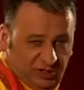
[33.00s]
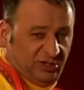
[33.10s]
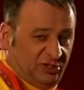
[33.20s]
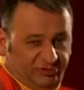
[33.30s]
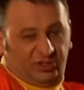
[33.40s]

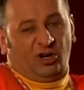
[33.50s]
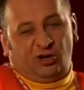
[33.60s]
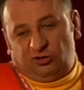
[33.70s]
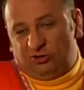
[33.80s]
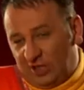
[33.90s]
że, że w
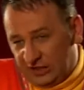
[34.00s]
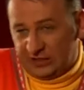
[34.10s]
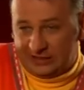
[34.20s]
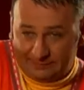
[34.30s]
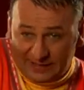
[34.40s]
ciągu, a
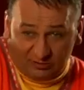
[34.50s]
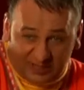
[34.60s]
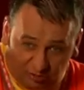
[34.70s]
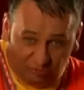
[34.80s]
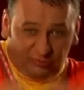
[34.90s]
że mają
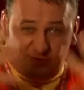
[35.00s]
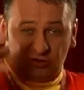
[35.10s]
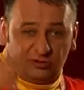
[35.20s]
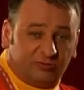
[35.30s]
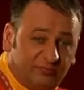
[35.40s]
taką
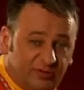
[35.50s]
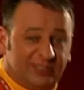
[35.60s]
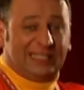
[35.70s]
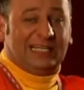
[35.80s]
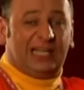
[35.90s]
ulubioną
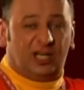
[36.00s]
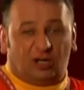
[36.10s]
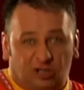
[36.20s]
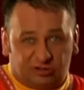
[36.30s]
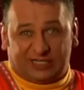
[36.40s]
piosenkę
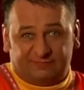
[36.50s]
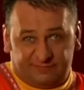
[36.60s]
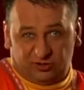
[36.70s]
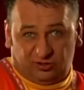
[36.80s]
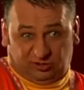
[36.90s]
Coco
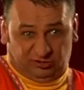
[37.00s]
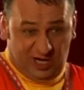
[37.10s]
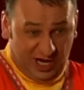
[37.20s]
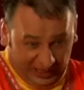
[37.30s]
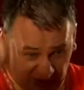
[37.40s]
Jumbo, no to
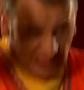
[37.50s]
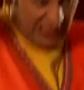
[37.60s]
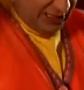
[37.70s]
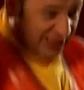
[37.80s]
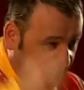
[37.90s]

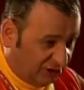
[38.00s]
dajże